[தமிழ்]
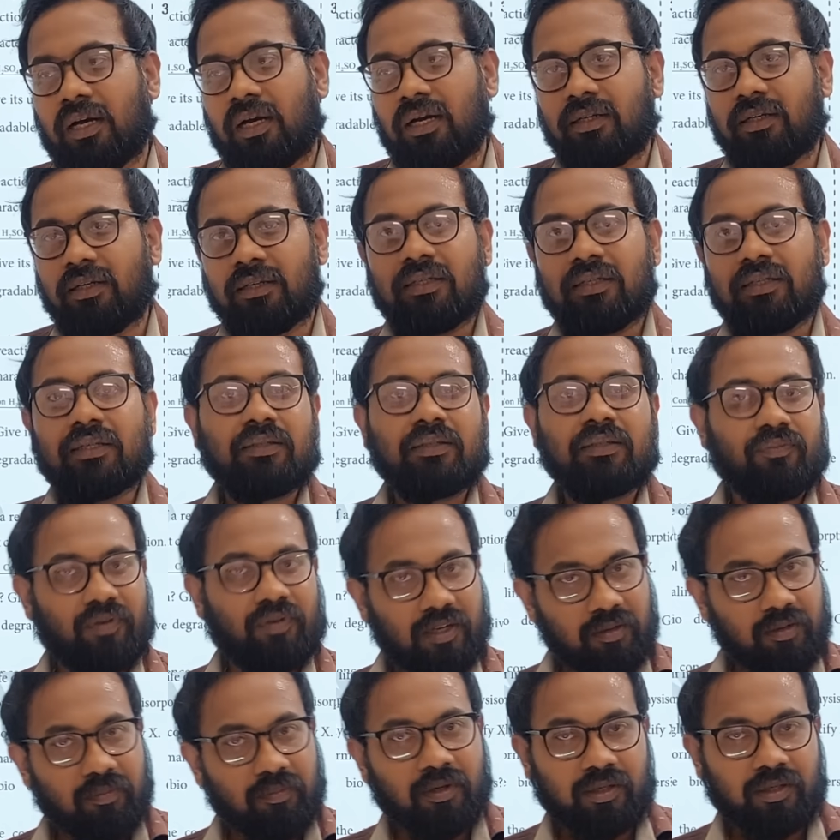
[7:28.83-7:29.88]
அண்ட்
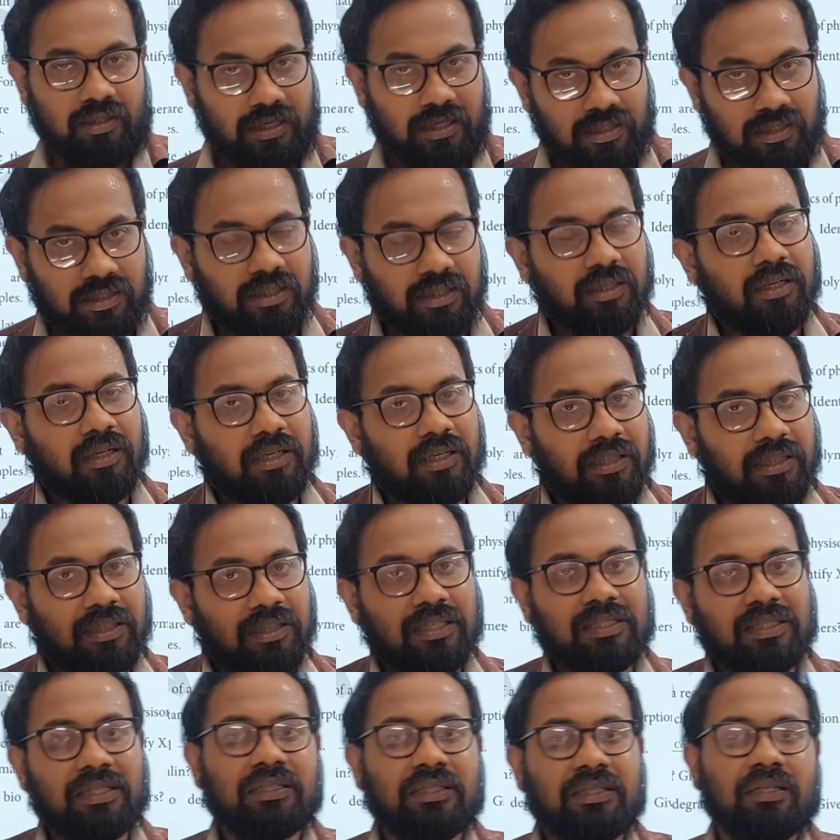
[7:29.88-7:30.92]
ஃபைவ் மார்க் எது எந்த
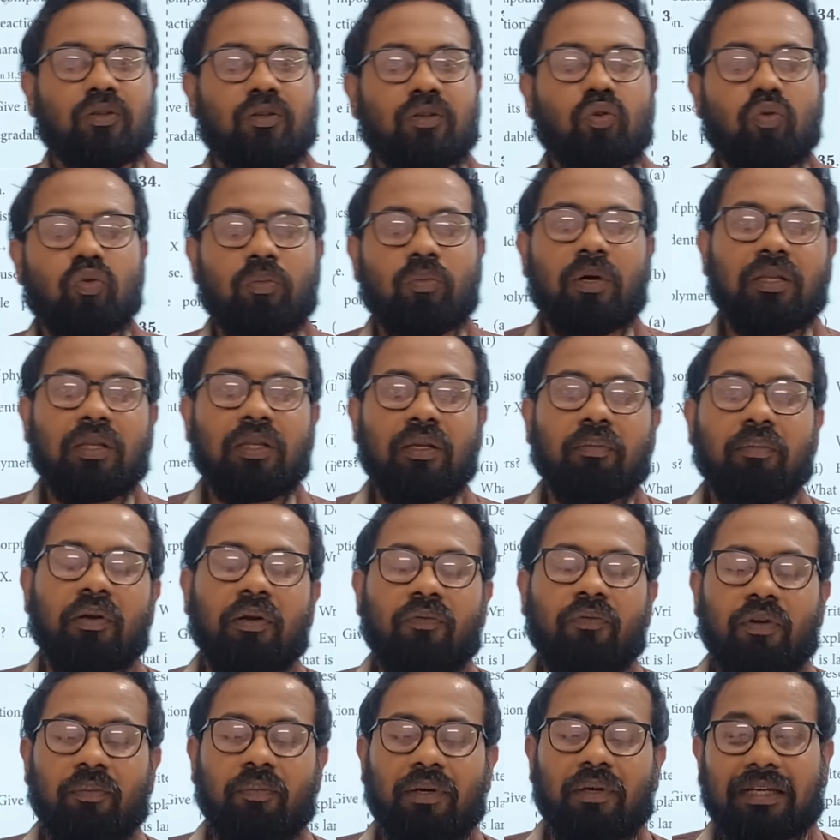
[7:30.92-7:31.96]
செஷன் டூ மார்க் த்ரீ
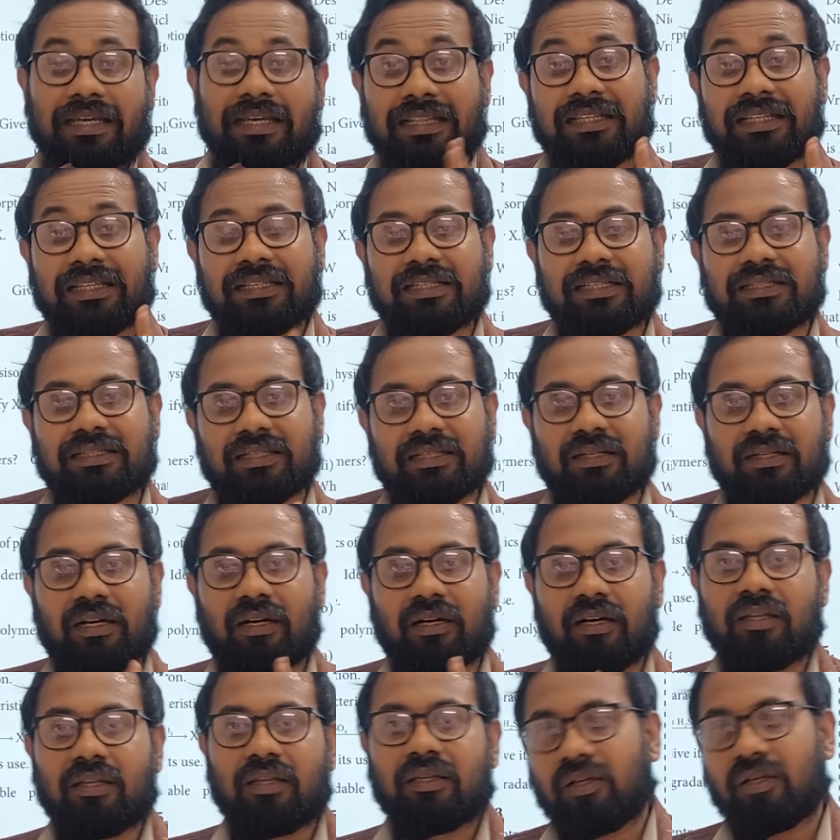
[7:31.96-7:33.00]
மார்க் ஃபைவ் மார்க் எந்த செஷன்
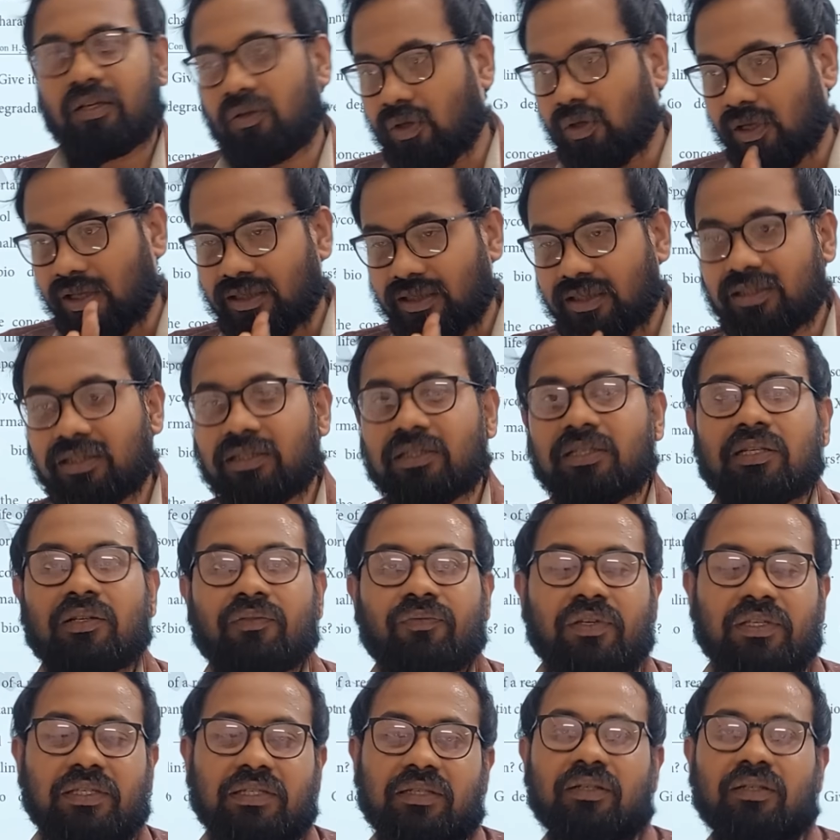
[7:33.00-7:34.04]
நல்லா தெரியுதோ அந்த
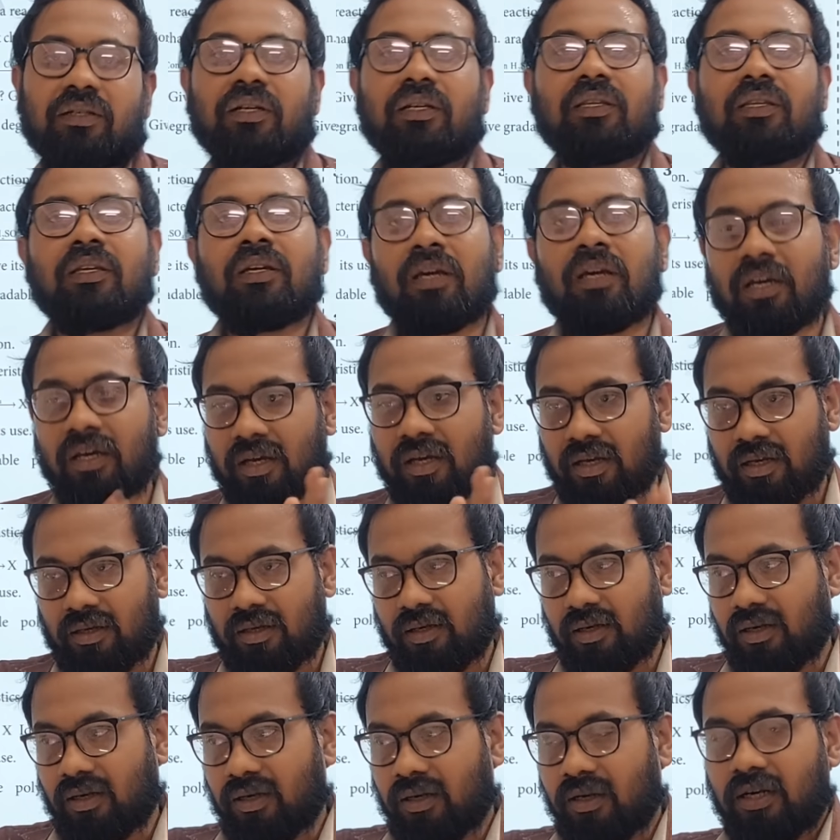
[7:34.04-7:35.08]
செஷனை ஃபஸ்ட்டு எடுத்து
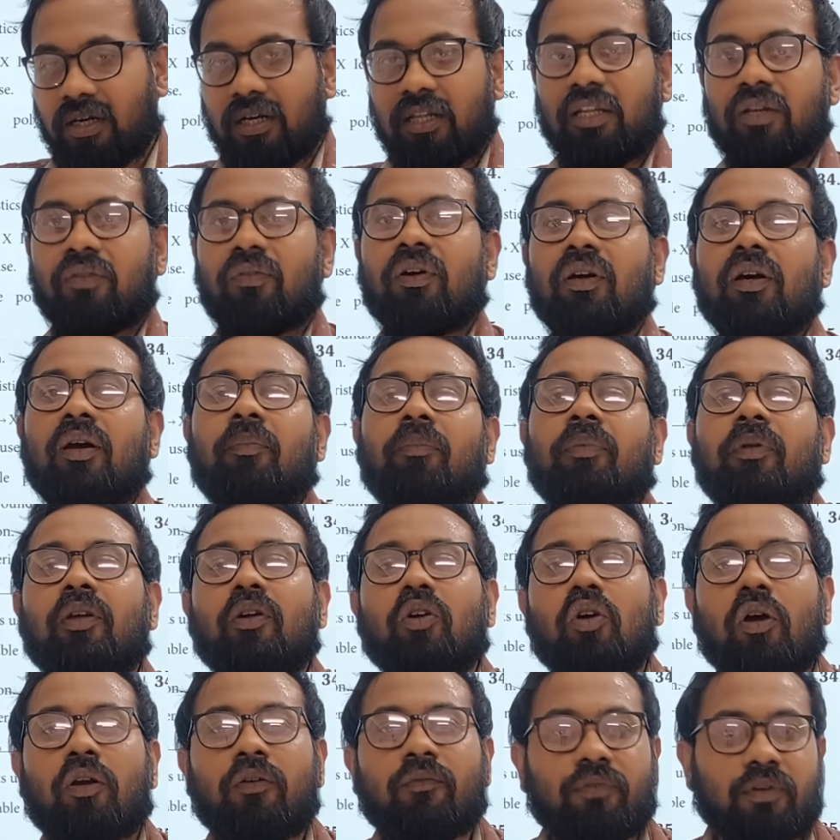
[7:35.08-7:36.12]
நல்லா எழுதிட்டு வாங்க அப்போ
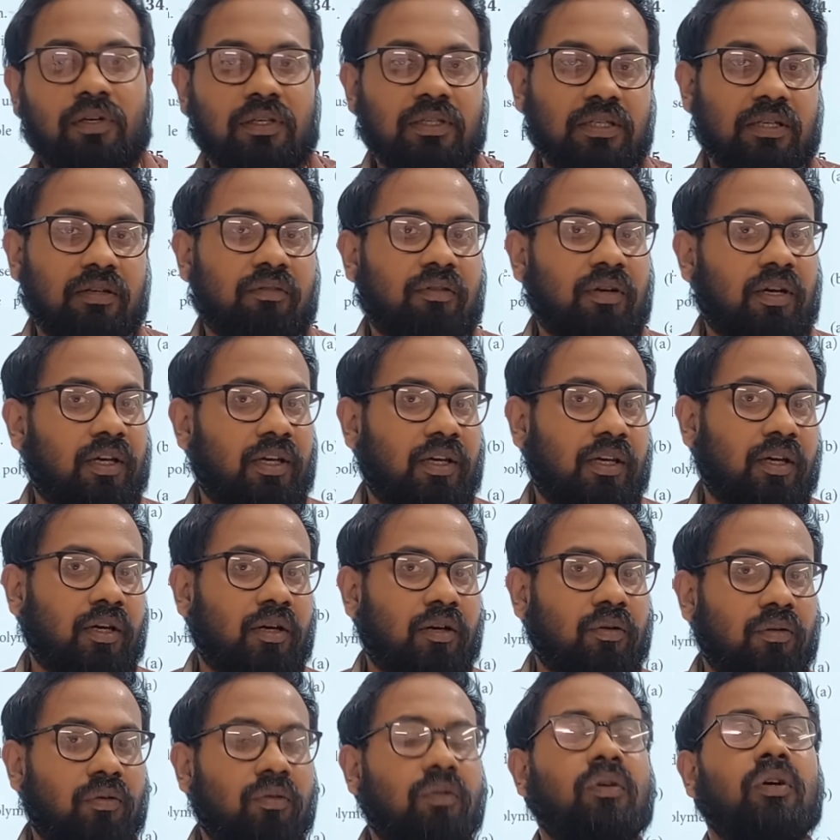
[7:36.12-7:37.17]
தான் கான்ஃபிடன்ஸ் லெவல்
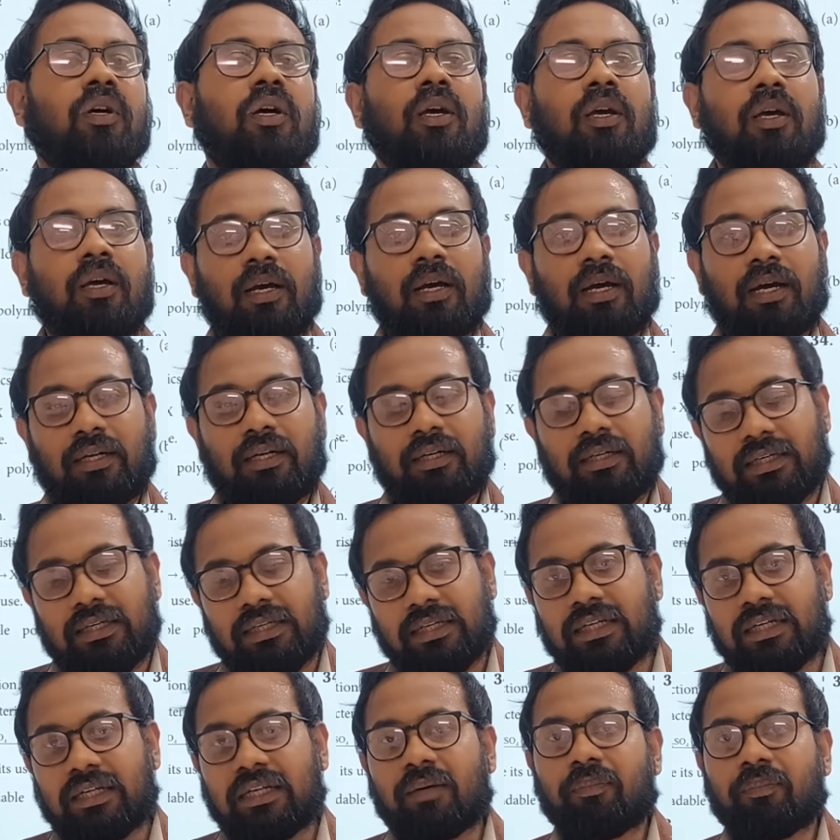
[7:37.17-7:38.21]
ஹையாக இருக்கும் அண்ட்
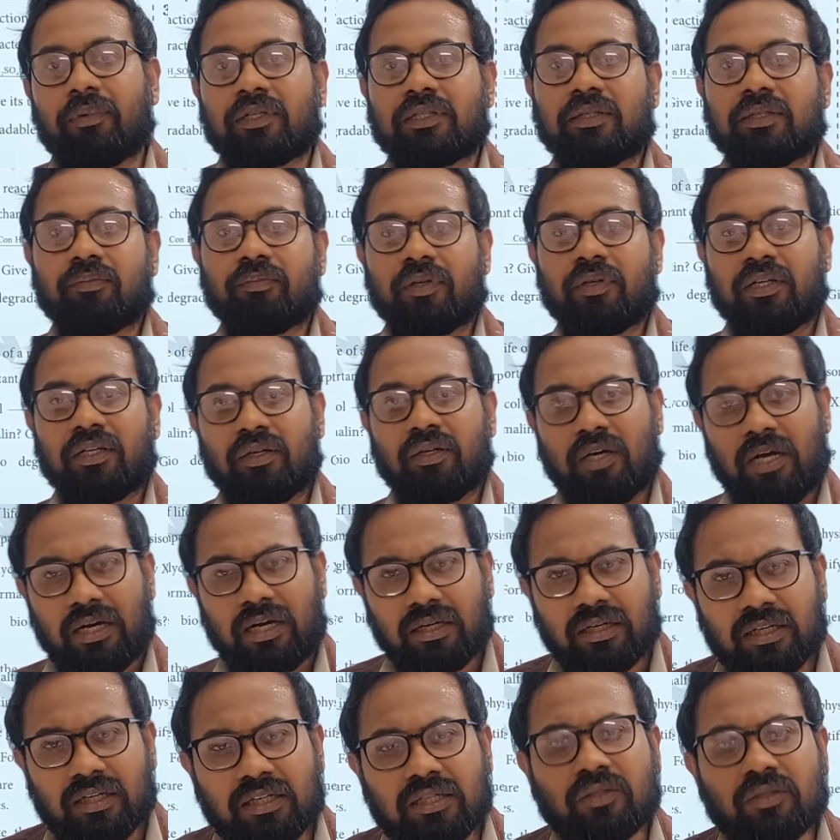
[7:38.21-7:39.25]
நீட்டாக ப்ரெசென்ட் பண்ணுங்கள்
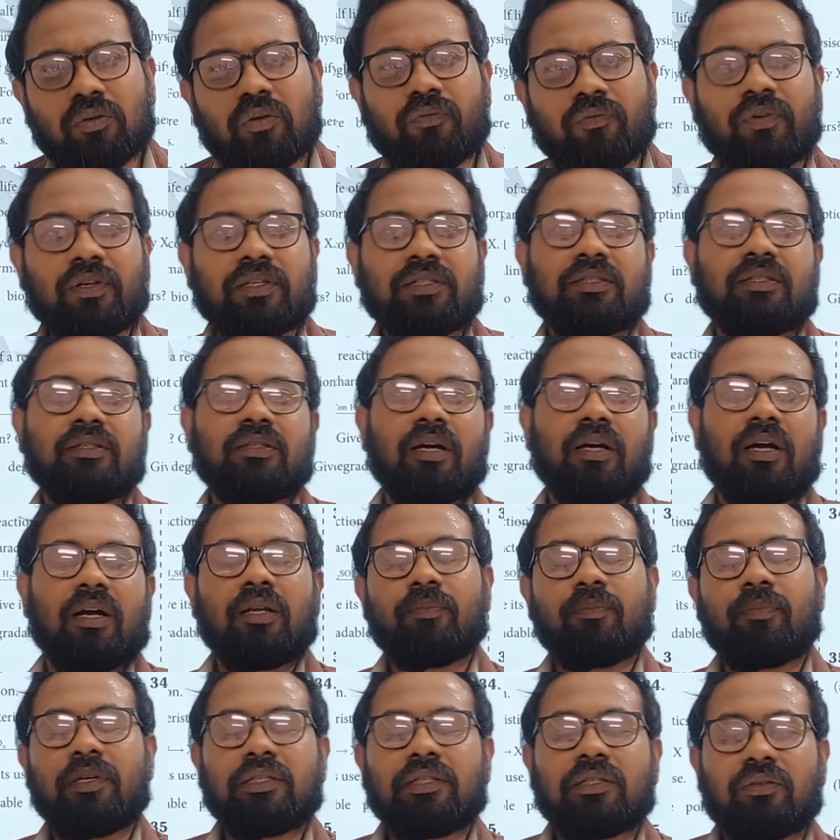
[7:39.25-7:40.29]
அட்லீஸ்ட் ஒரு ஃபஸ்ட்டு
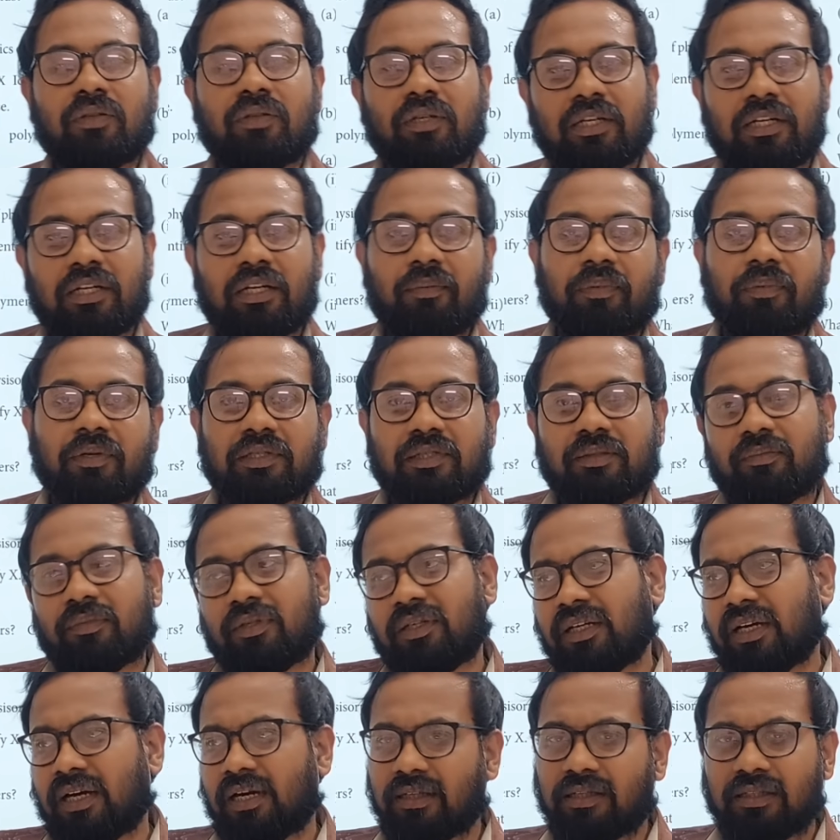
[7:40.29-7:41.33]
நாலு பேஜாவது நீட்டாக ப்ரெசென்ட்
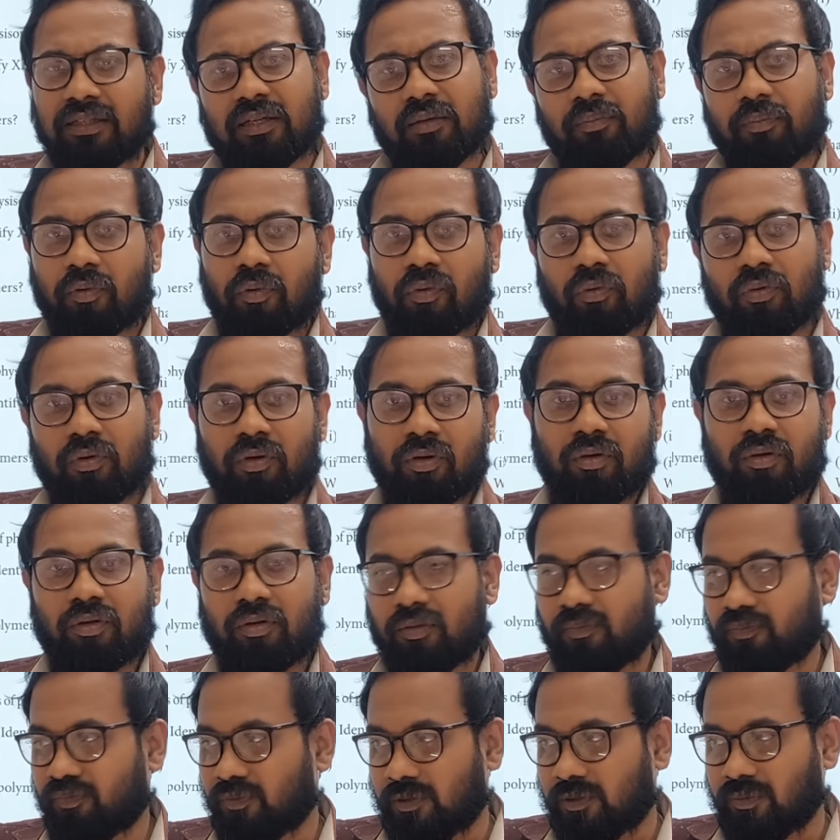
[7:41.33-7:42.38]
பண்ணிட்டு அதுக்கப்புறம் உங்கள்